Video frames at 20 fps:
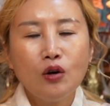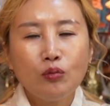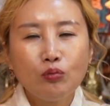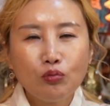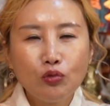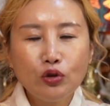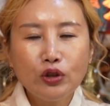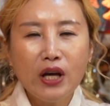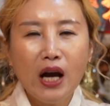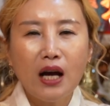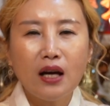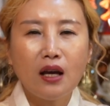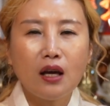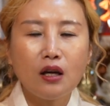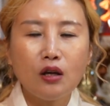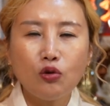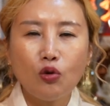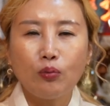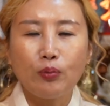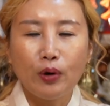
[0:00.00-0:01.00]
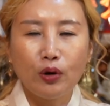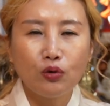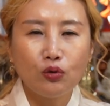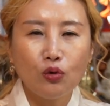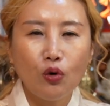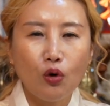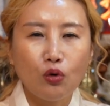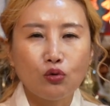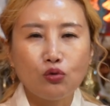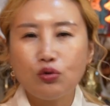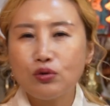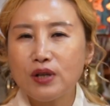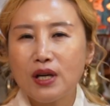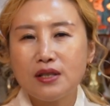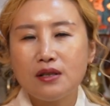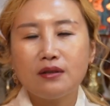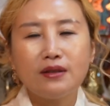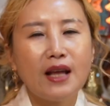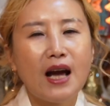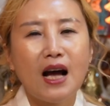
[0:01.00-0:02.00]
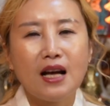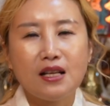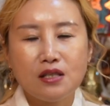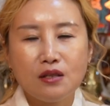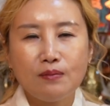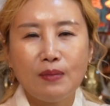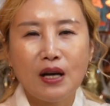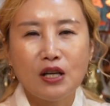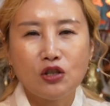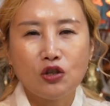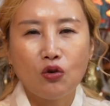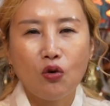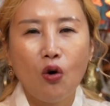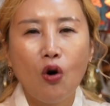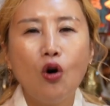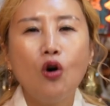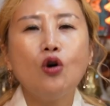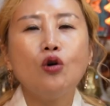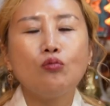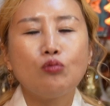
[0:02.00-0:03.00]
무리하게 이동 변동 투자 절대 하지 마시고